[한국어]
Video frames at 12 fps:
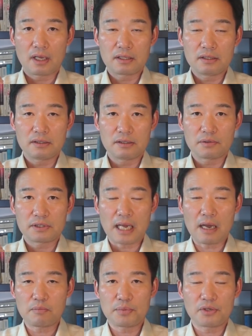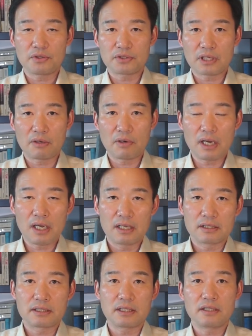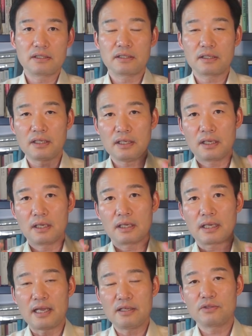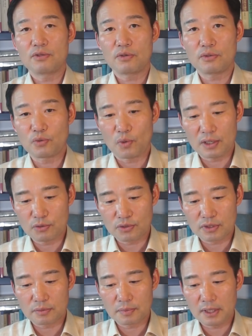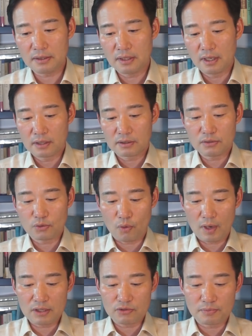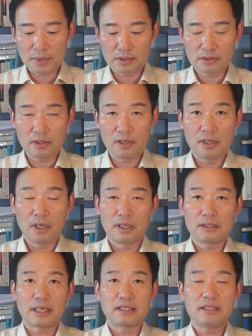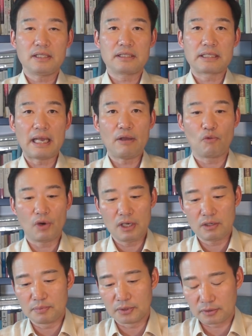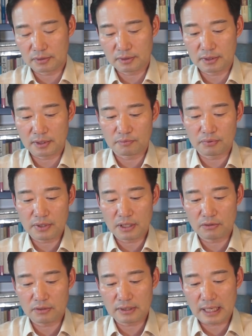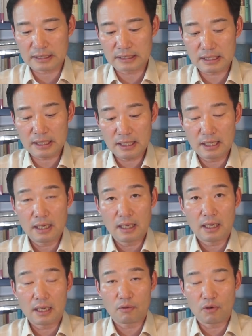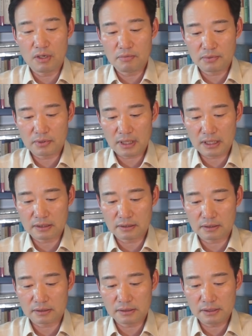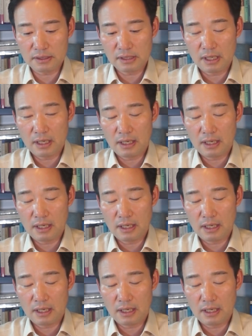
그 장 변호사와 지인들이 개인적으로 도와줬지만 그 도와주면서 다시 재월북 음, 북한으로 다시 월북하는 것을